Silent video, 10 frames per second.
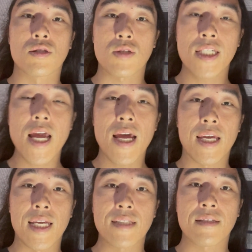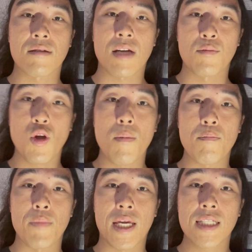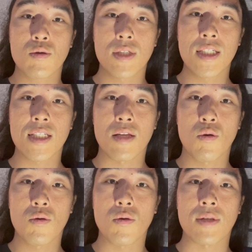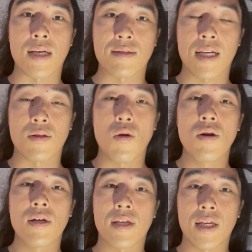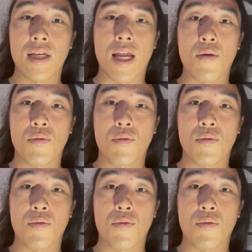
そして Instagram のメキシコ忍者の方のたくさんのいいね、